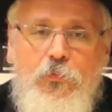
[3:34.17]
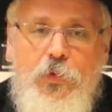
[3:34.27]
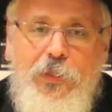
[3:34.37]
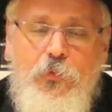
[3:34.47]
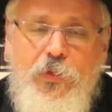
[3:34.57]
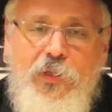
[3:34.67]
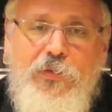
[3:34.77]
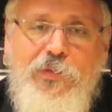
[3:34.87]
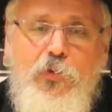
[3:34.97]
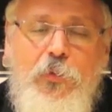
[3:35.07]
Voilà donc un
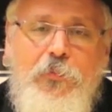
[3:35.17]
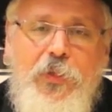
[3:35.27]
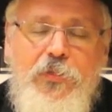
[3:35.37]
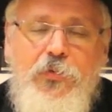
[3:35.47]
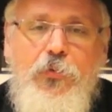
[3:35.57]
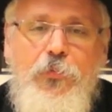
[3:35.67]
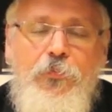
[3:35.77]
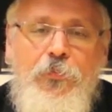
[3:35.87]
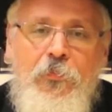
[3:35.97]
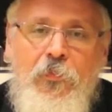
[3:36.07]
enseignement précieux
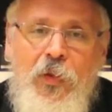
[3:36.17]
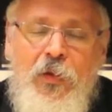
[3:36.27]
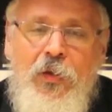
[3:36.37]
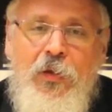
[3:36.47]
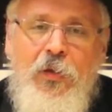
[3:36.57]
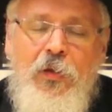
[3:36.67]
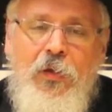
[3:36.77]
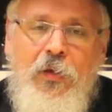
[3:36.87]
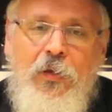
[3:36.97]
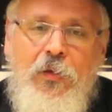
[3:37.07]

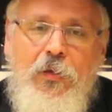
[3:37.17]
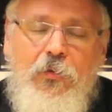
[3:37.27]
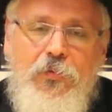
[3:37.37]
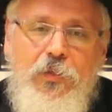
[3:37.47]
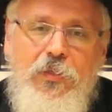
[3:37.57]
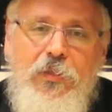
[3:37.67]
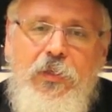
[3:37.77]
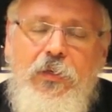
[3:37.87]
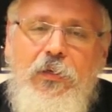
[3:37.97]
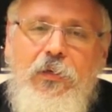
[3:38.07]
qui
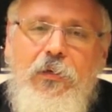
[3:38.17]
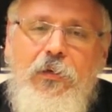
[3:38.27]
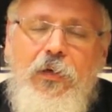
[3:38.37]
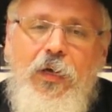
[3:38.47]
consiste à